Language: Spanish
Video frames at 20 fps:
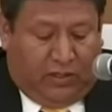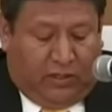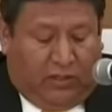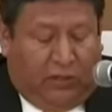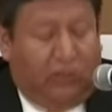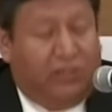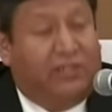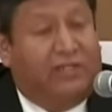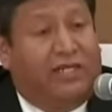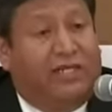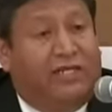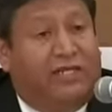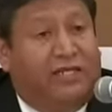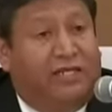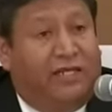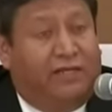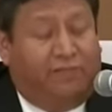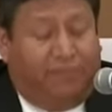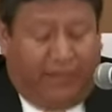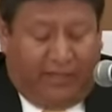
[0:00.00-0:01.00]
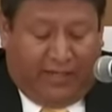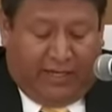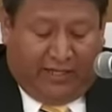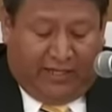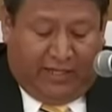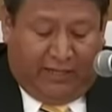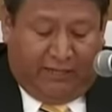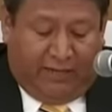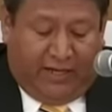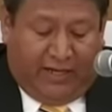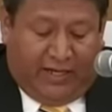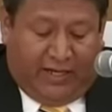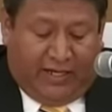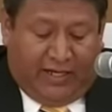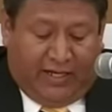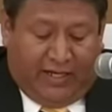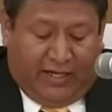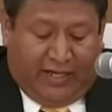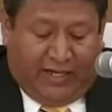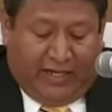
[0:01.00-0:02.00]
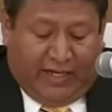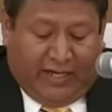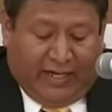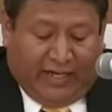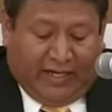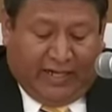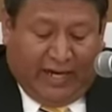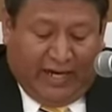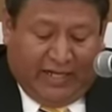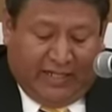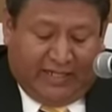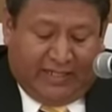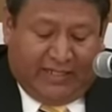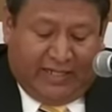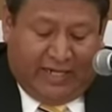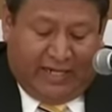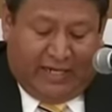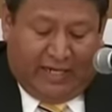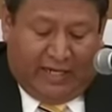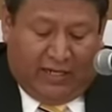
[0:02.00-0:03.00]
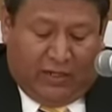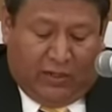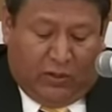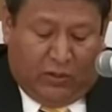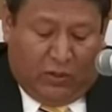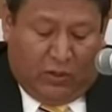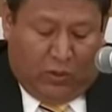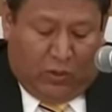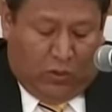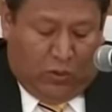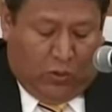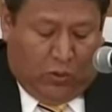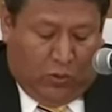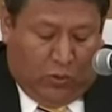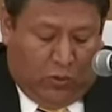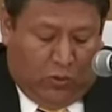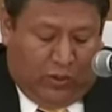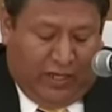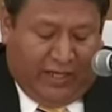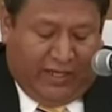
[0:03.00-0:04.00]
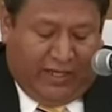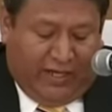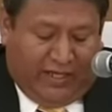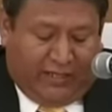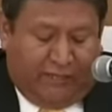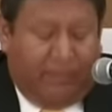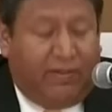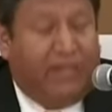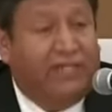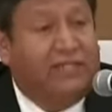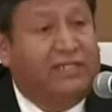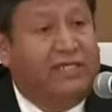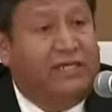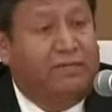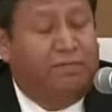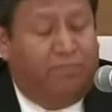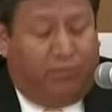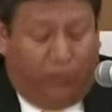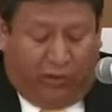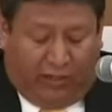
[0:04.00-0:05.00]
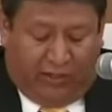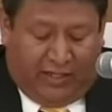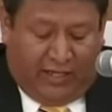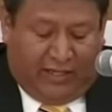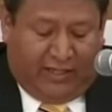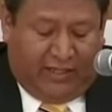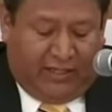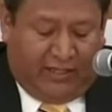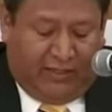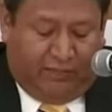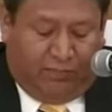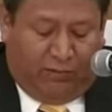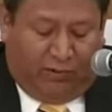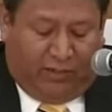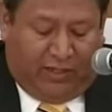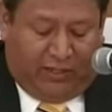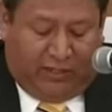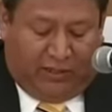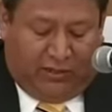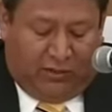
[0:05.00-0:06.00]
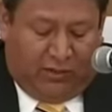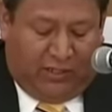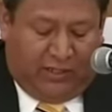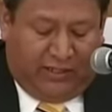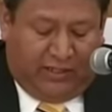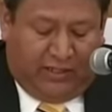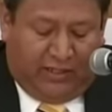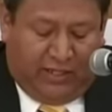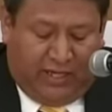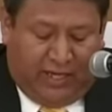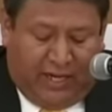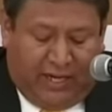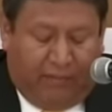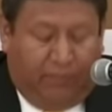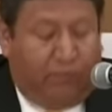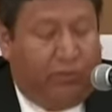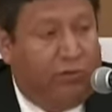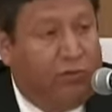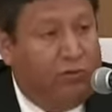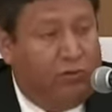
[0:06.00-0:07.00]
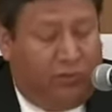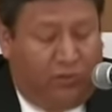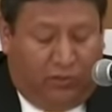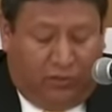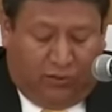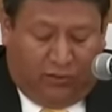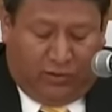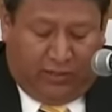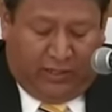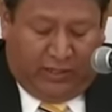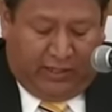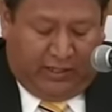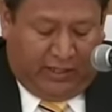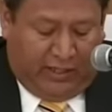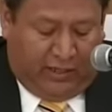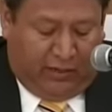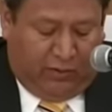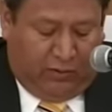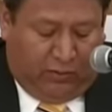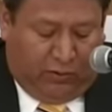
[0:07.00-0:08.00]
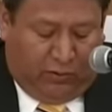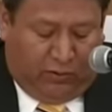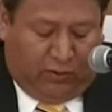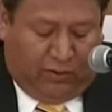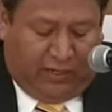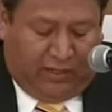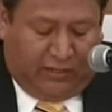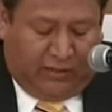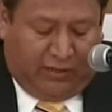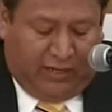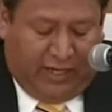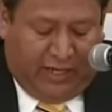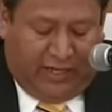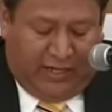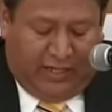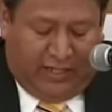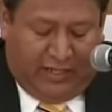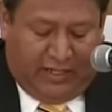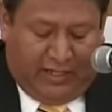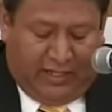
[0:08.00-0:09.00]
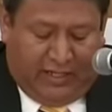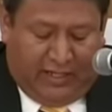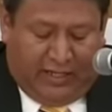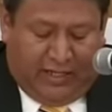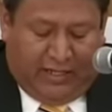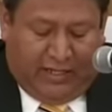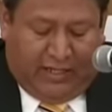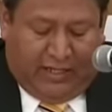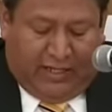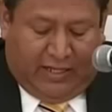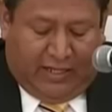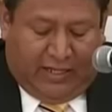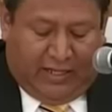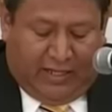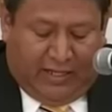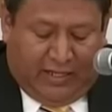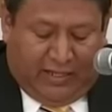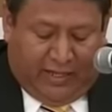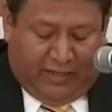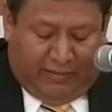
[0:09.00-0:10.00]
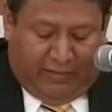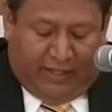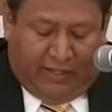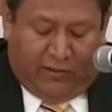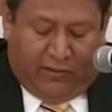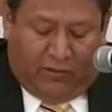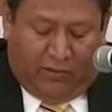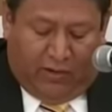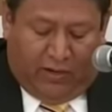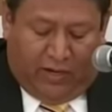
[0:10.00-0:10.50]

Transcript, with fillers: Nuestra entidad federativa realiza una de las más importantes aportaciones al Producto Interno Bruto Nacional debido,